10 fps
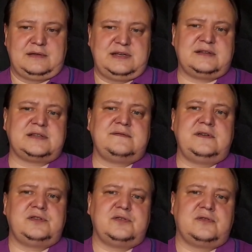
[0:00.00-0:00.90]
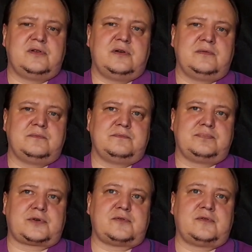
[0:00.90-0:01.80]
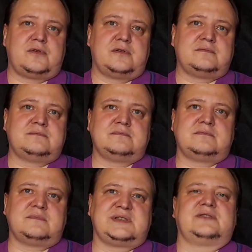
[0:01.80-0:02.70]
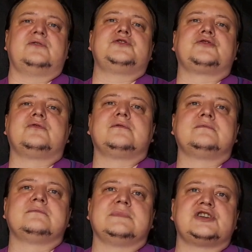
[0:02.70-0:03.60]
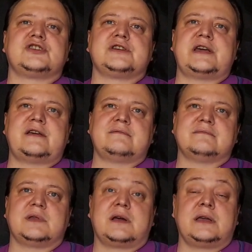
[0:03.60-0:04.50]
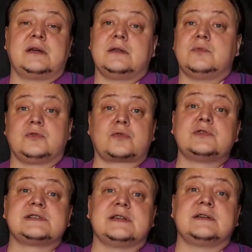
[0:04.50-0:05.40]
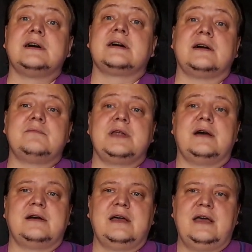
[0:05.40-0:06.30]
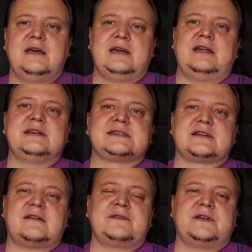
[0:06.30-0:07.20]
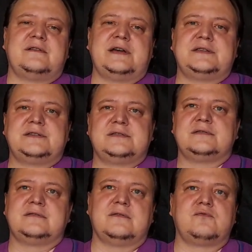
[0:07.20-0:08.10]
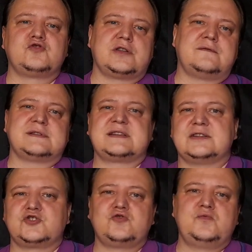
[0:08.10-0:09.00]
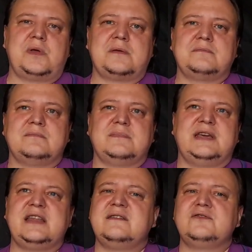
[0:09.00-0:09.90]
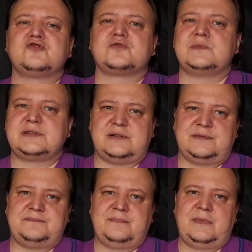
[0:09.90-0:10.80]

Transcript: Делать видео про заточку ножей на каких-нибудь крутых станках, камнях или сравнивать вустов из Кацуми, я не вижу смысла.